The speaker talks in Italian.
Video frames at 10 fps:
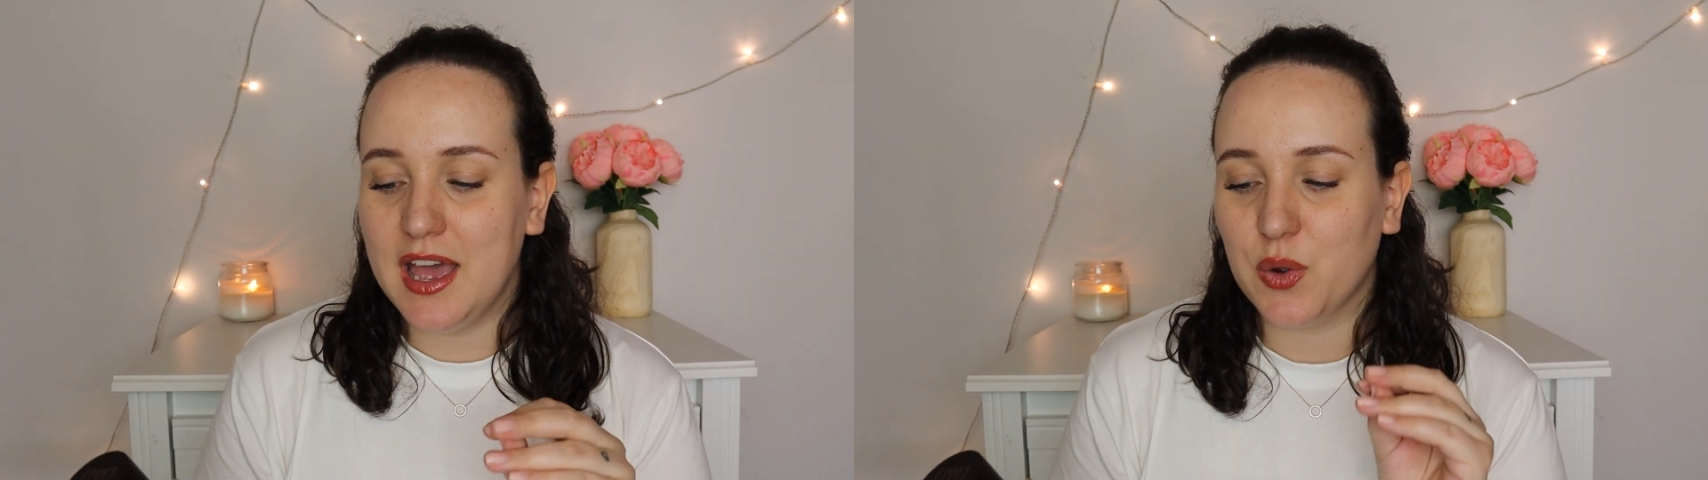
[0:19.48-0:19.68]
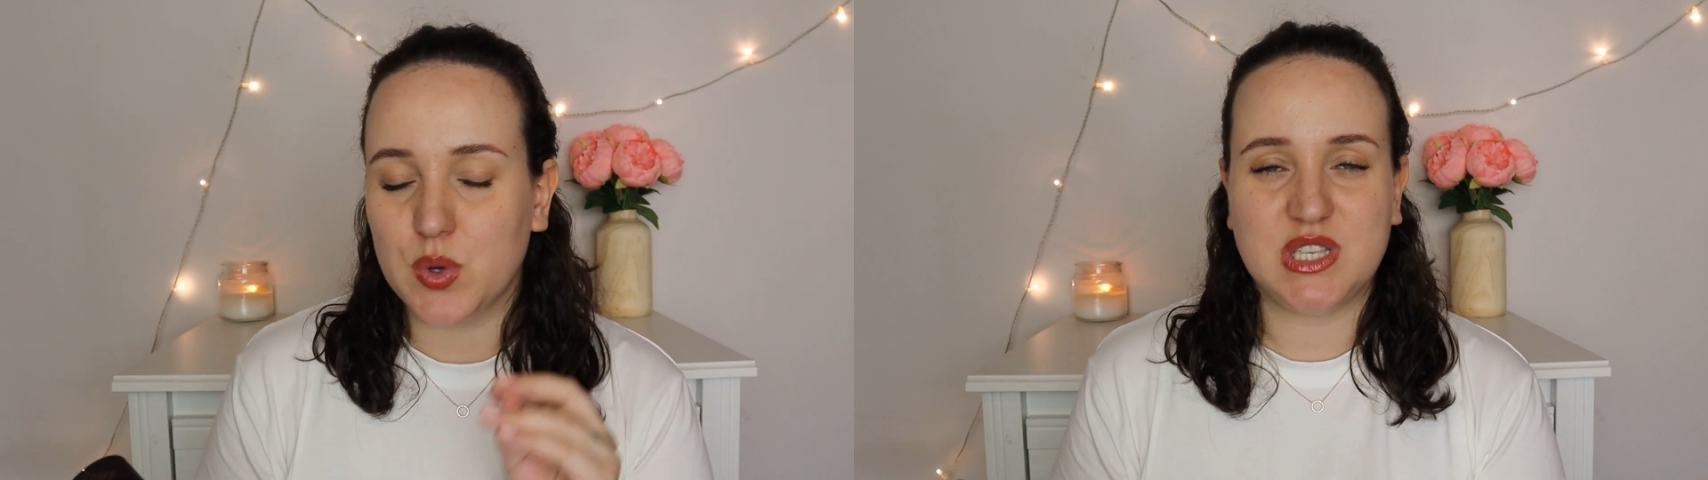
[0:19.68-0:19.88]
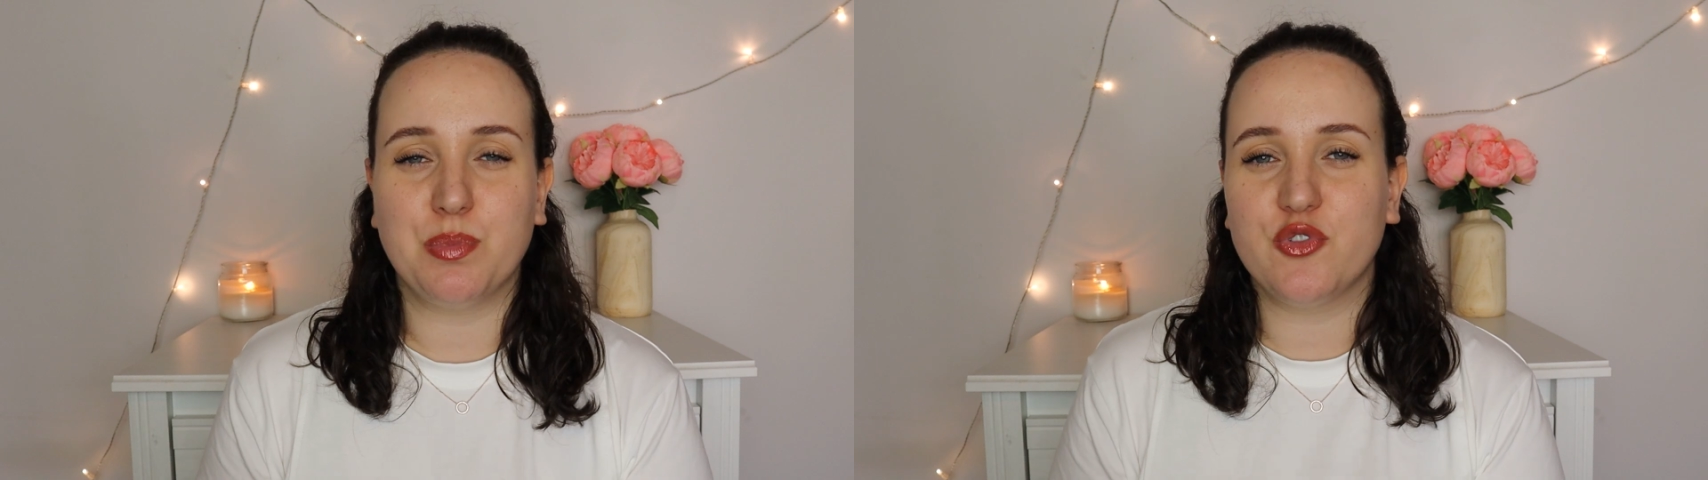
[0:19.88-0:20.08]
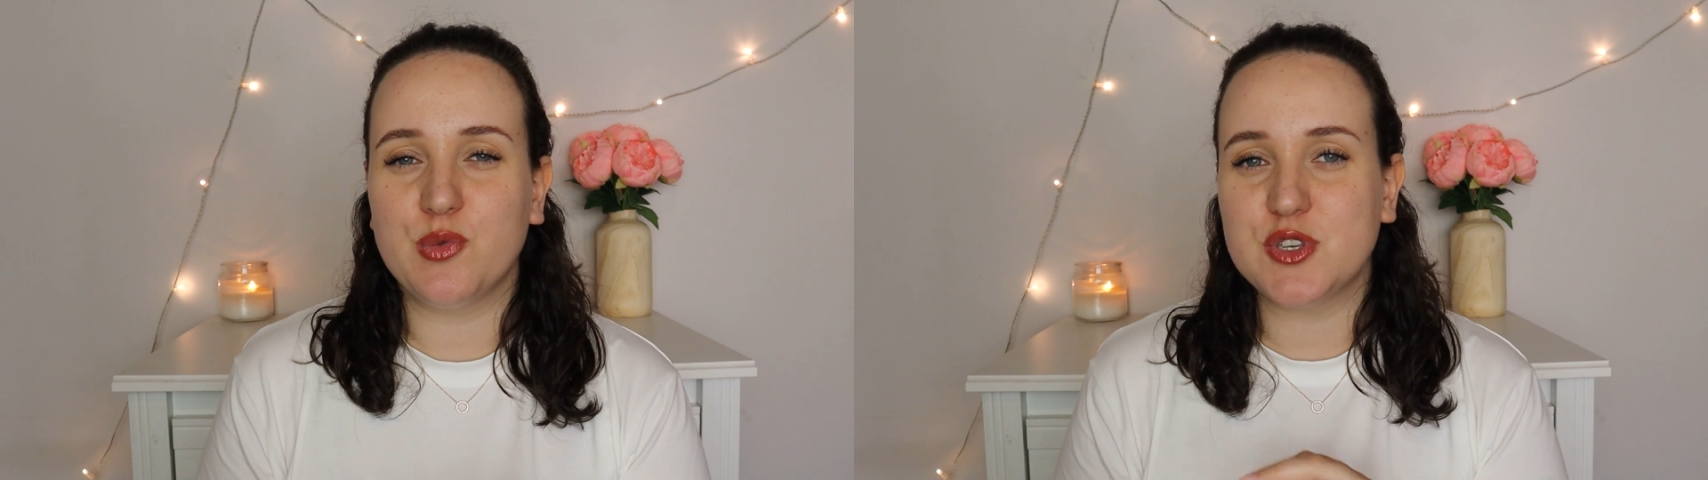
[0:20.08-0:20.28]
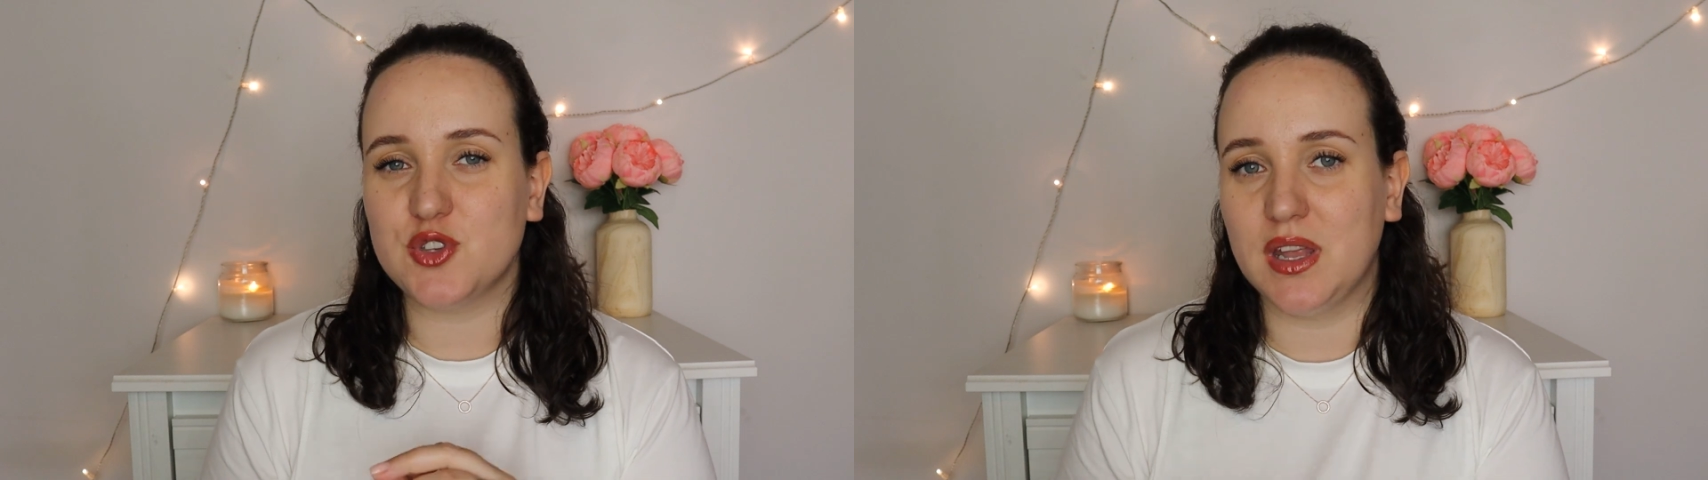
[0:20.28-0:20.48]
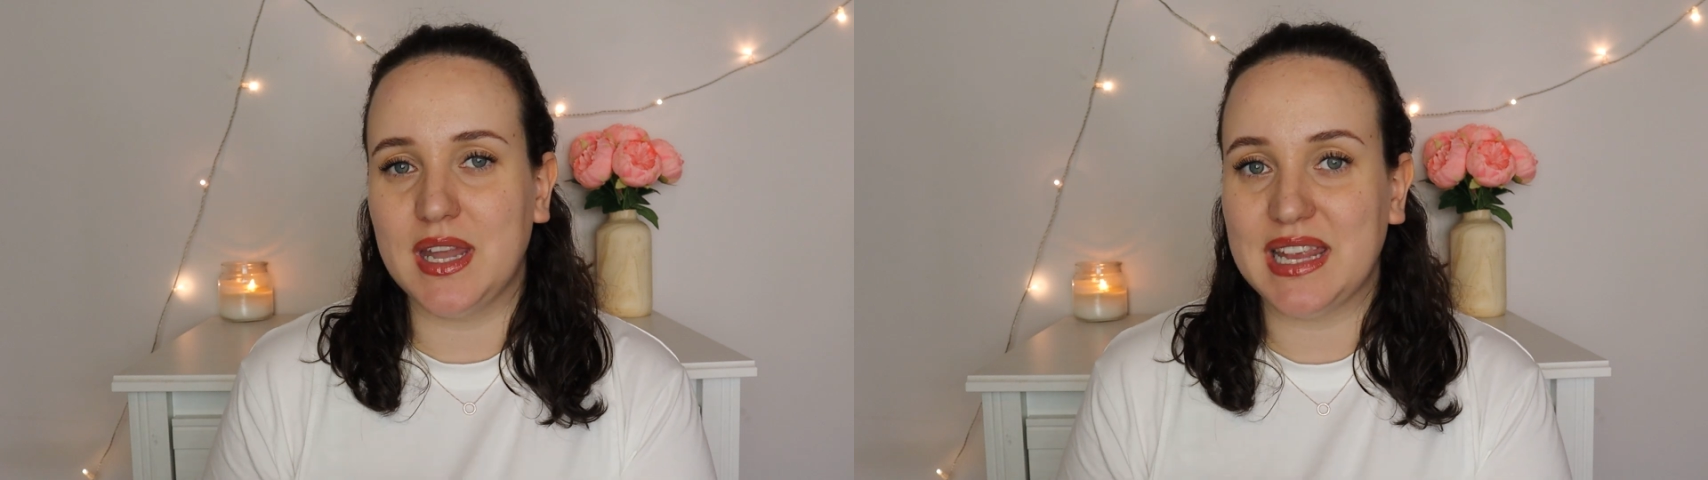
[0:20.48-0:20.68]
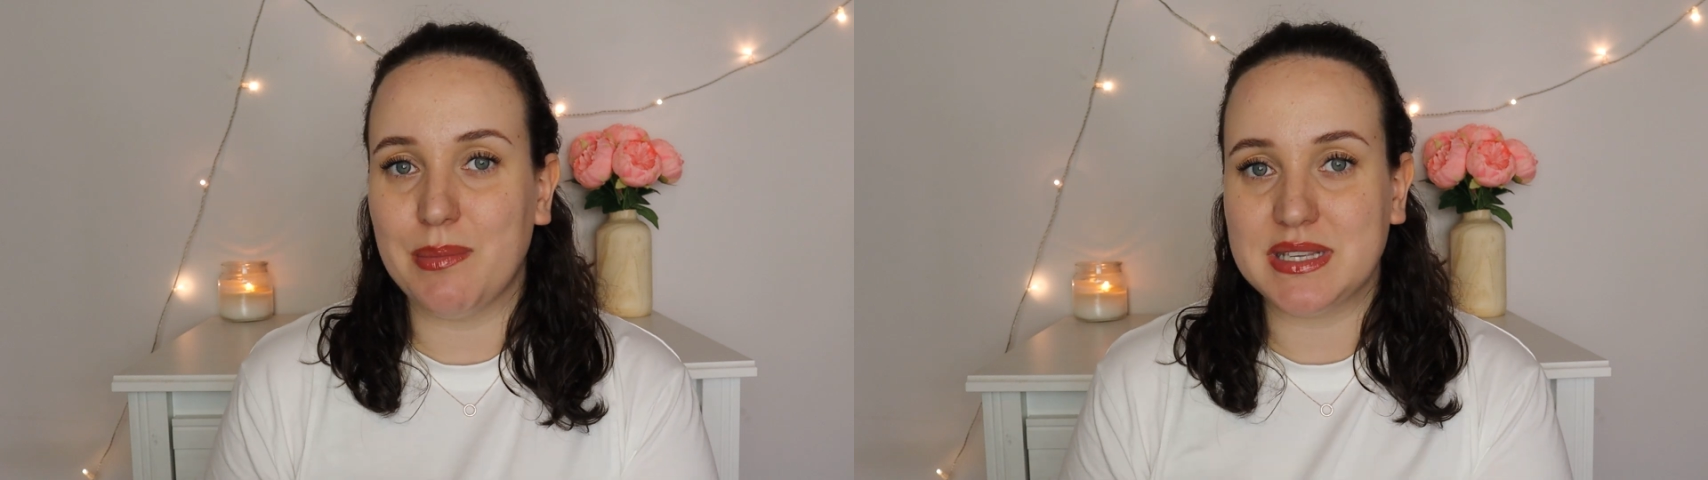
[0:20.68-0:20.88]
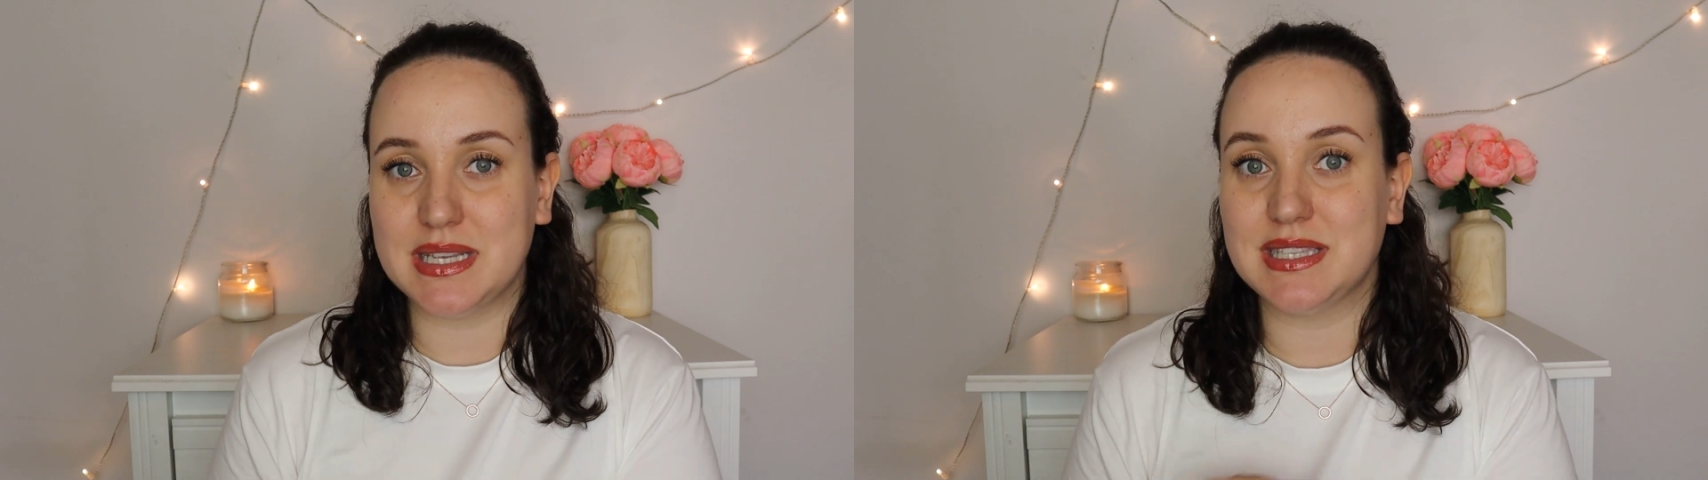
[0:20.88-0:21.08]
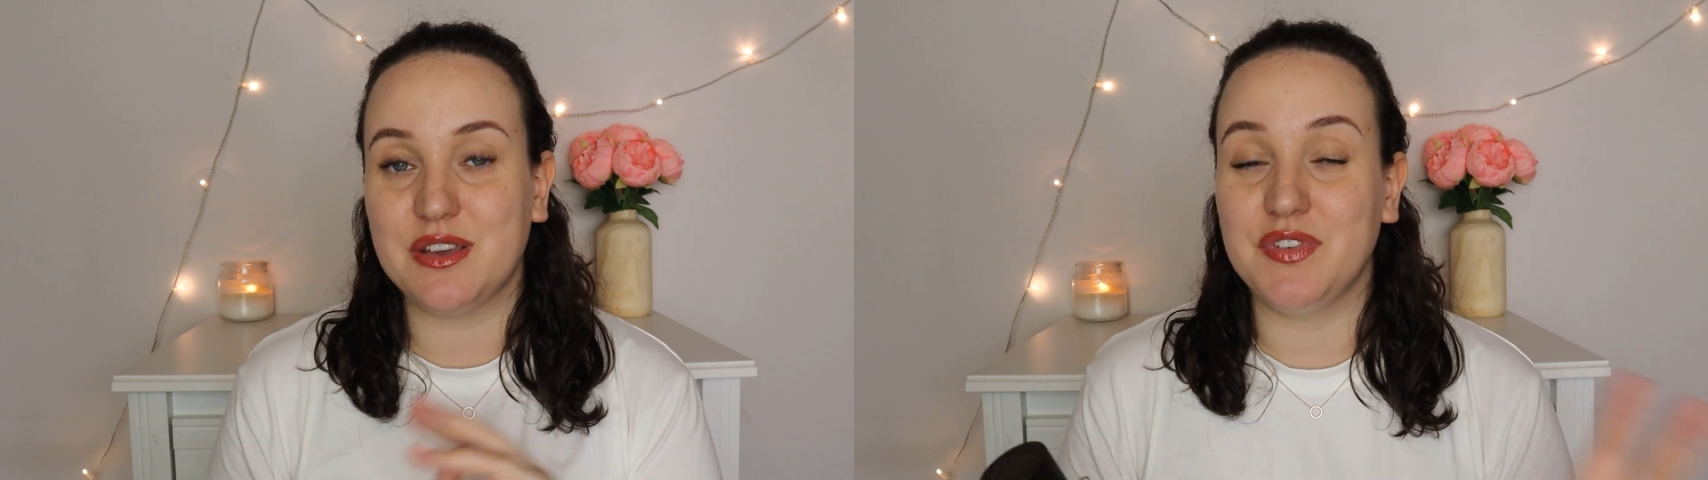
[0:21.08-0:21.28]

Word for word: eh, questi profumi sono andati abbastanza